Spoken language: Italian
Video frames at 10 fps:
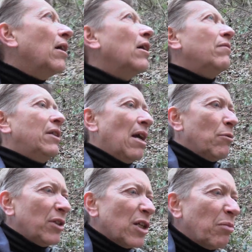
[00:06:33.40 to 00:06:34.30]
e
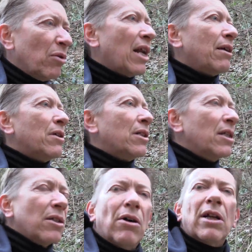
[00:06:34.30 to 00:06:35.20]
vediamo di esplorare
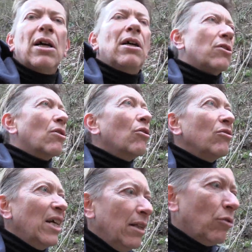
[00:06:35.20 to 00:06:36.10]
questa zona sono
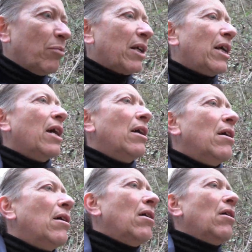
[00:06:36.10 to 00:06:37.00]
contento perché
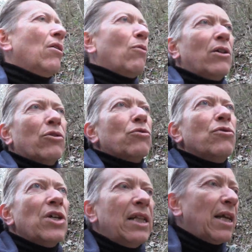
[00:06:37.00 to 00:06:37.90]
quando
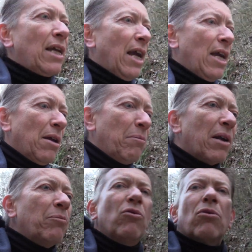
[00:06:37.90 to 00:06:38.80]
succede che
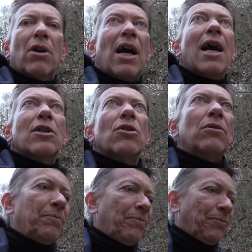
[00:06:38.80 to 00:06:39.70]
per puro
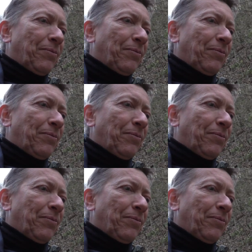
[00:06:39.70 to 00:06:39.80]
caso